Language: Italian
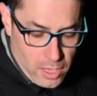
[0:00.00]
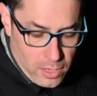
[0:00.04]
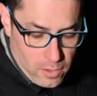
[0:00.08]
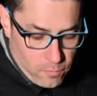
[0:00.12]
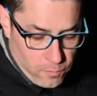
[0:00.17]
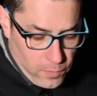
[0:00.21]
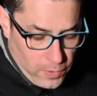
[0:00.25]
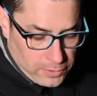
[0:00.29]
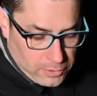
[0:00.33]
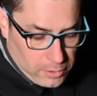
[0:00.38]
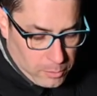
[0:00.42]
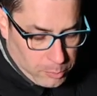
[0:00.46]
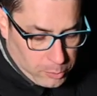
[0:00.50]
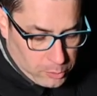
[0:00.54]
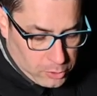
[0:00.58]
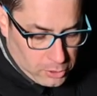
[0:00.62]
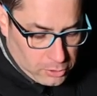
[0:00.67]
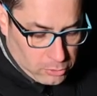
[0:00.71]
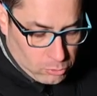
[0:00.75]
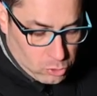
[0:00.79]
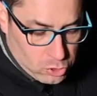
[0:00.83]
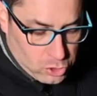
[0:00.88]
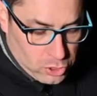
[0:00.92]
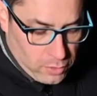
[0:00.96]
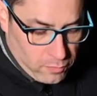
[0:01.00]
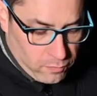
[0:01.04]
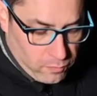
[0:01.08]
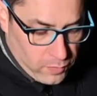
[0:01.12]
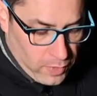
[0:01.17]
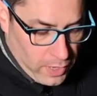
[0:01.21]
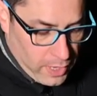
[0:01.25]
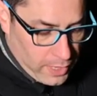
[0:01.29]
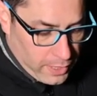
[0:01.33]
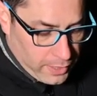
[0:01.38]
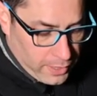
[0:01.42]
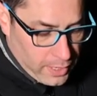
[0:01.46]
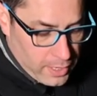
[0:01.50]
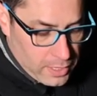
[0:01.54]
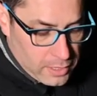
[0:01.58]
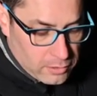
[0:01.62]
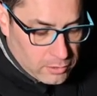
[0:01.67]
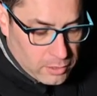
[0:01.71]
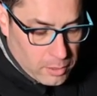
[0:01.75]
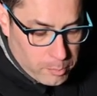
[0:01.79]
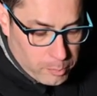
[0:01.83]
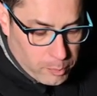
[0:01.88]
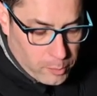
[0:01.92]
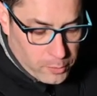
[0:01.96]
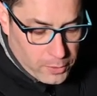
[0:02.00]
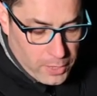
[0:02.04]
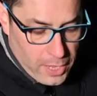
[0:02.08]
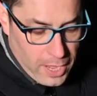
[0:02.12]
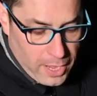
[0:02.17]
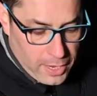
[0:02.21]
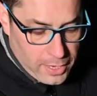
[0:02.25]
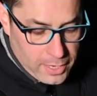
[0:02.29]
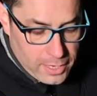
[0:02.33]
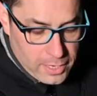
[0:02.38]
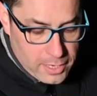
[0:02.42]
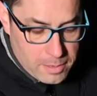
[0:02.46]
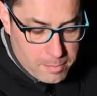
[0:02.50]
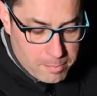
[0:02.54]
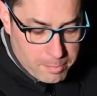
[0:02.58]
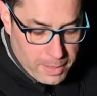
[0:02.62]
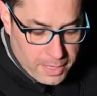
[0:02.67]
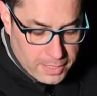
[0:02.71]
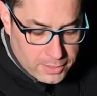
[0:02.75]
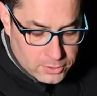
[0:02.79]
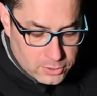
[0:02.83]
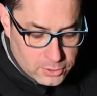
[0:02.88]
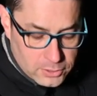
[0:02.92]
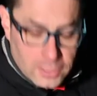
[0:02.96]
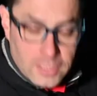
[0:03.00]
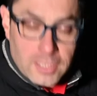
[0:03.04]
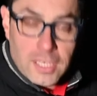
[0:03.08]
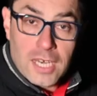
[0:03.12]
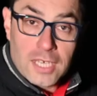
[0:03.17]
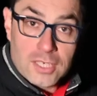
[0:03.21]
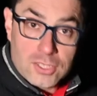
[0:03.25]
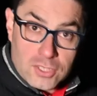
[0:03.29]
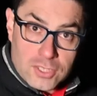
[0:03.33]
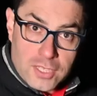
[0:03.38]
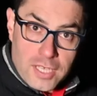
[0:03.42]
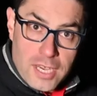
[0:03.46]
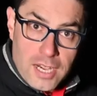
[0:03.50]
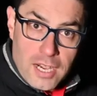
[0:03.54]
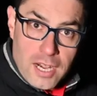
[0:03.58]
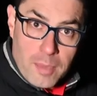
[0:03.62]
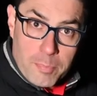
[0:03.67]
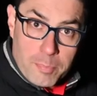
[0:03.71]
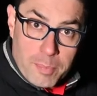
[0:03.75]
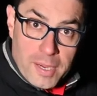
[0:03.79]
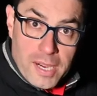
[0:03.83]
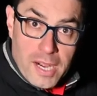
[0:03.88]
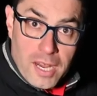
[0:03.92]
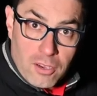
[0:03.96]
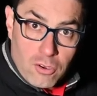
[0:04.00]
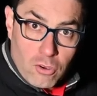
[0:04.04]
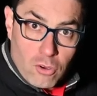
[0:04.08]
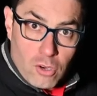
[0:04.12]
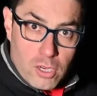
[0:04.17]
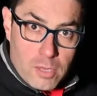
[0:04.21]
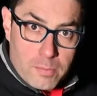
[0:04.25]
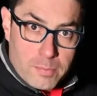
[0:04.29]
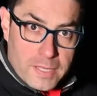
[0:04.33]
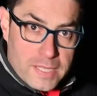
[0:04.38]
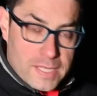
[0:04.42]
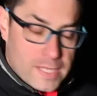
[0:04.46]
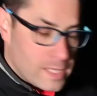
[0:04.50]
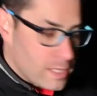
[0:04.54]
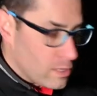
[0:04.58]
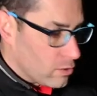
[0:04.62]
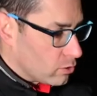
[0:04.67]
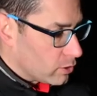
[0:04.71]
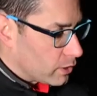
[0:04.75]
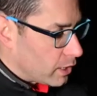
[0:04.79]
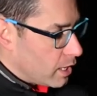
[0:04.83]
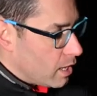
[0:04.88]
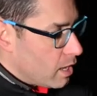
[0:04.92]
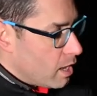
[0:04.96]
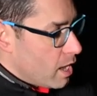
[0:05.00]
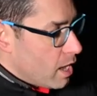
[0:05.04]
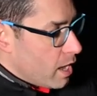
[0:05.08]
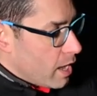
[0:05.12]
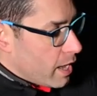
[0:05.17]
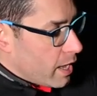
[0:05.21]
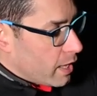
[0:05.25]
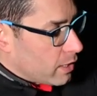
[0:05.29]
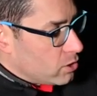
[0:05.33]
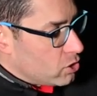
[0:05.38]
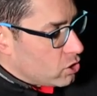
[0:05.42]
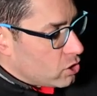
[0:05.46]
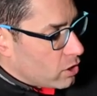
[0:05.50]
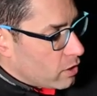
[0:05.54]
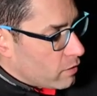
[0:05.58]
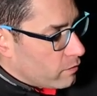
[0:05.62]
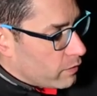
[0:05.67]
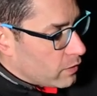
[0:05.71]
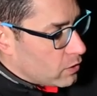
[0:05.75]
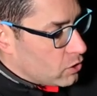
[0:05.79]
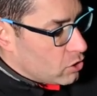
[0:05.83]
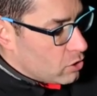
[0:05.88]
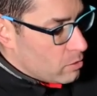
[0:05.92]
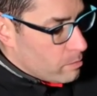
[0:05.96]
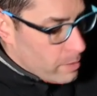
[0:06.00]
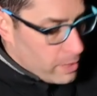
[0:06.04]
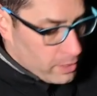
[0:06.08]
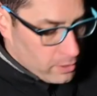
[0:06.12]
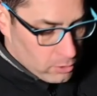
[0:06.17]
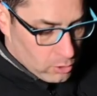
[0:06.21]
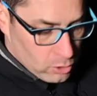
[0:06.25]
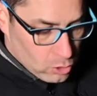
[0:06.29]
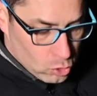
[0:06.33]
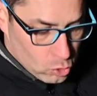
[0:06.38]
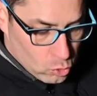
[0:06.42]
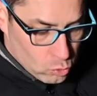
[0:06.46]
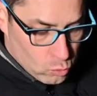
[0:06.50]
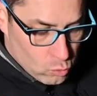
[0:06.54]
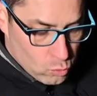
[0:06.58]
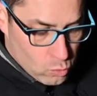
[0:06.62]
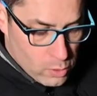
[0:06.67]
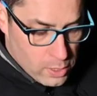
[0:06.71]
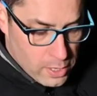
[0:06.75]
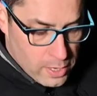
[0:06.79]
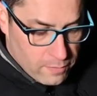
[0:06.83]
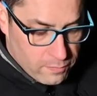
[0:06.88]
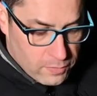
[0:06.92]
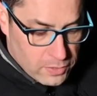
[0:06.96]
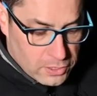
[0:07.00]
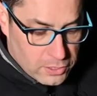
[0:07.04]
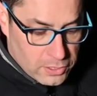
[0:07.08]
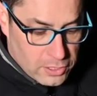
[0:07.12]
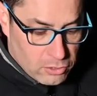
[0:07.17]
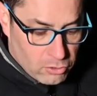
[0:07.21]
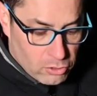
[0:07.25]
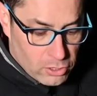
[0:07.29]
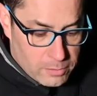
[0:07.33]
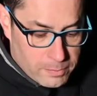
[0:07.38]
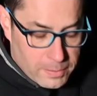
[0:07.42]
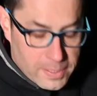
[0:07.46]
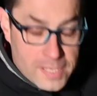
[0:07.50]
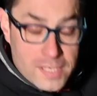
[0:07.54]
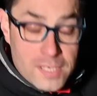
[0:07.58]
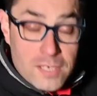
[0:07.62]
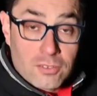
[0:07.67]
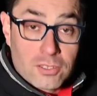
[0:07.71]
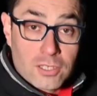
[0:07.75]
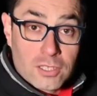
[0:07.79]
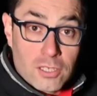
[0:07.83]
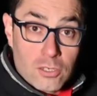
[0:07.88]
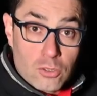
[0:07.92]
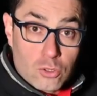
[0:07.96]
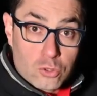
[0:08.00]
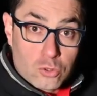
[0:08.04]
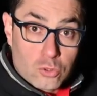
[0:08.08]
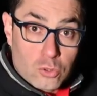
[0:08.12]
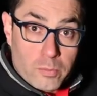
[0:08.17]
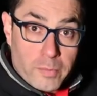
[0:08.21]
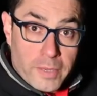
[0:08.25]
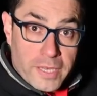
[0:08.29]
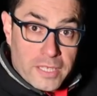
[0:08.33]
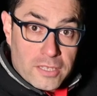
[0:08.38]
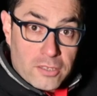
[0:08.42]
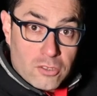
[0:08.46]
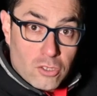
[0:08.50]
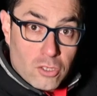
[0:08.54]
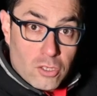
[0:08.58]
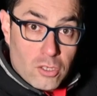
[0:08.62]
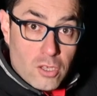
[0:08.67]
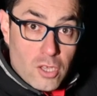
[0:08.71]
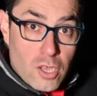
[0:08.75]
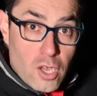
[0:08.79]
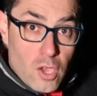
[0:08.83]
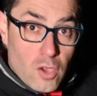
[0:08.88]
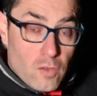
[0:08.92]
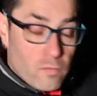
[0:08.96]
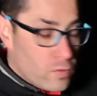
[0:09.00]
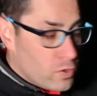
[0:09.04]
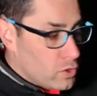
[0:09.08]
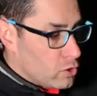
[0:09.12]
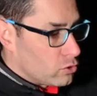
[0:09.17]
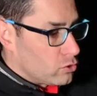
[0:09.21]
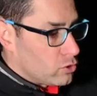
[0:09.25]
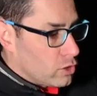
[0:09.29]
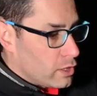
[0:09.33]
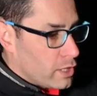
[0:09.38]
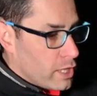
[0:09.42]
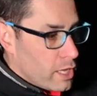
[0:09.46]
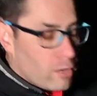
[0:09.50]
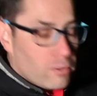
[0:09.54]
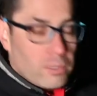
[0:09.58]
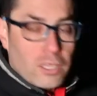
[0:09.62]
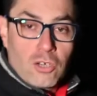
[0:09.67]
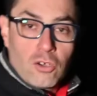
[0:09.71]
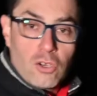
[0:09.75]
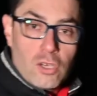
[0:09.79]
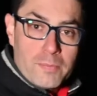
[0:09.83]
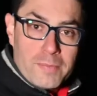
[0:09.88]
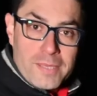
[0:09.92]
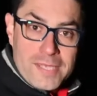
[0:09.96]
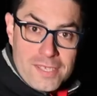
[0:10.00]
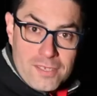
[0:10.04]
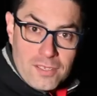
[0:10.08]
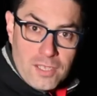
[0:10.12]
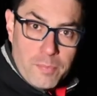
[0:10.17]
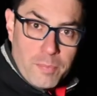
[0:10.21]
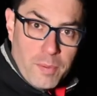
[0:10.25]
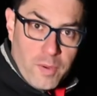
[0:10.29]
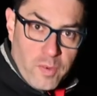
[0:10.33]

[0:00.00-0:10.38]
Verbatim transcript: Infatti potete osservare in tempo reale l'immagine della stella per la collimazione e agire facilmente sulle viti di collimazione dello strumento fino a ottenere una collimazione